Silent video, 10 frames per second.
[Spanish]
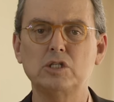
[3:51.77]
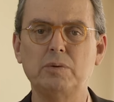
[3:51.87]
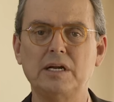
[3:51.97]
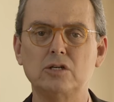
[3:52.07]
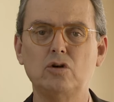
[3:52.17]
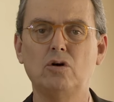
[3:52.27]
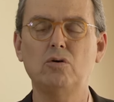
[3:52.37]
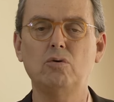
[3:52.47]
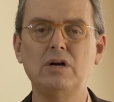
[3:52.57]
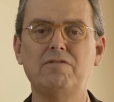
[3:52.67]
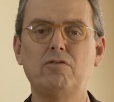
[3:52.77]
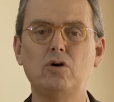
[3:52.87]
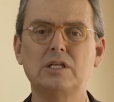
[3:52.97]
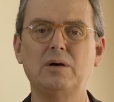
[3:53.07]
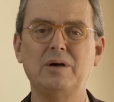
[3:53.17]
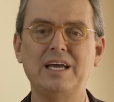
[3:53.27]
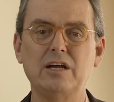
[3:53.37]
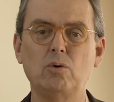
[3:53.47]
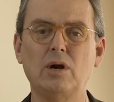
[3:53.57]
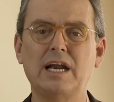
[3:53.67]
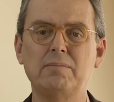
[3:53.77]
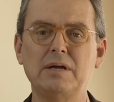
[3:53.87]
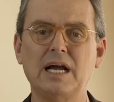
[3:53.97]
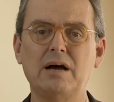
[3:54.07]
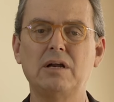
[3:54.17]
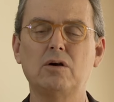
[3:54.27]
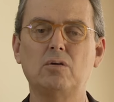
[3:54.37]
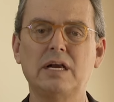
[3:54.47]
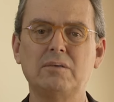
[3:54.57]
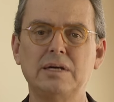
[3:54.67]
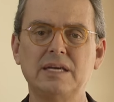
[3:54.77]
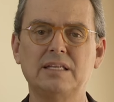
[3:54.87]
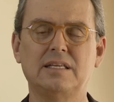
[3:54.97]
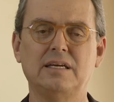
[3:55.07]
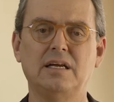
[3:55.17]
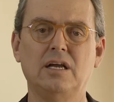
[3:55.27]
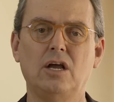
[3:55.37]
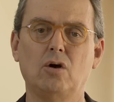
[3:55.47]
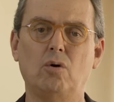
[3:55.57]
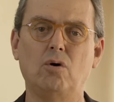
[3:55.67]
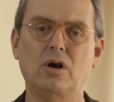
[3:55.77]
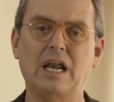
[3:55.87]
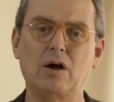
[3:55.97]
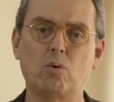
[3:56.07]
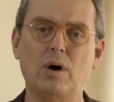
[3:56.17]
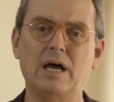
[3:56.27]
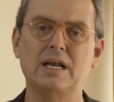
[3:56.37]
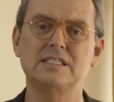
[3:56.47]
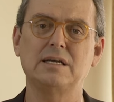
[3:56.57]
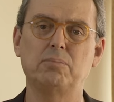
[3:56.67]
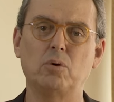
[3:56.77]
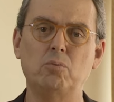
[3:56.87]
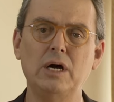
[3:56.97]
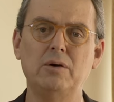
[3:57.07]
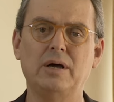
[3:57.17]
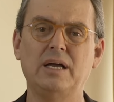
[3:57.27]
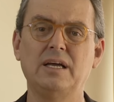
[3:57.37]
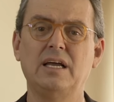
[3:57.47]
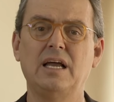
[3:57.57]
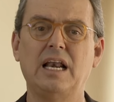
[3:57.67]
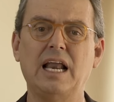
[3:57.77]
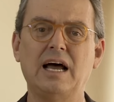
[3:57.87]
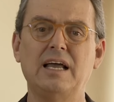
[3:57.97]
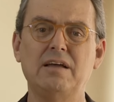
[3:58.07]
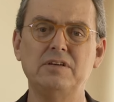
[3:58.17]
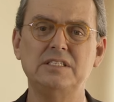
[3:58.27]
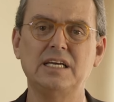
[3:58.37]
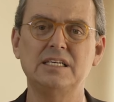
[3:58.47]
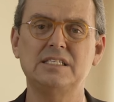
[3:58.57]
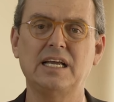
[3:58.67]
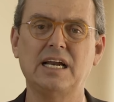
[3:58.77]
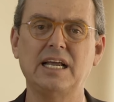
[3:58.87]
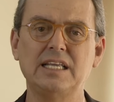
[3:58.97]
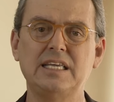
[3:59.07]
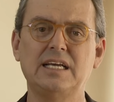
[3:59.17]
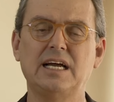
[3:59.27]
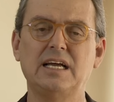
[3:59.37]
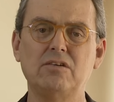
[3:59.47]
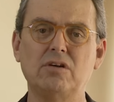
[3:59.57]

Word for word: aspiración una flota vehicular amigable con el ambiente, con la cual se promueve la eficiencia energética y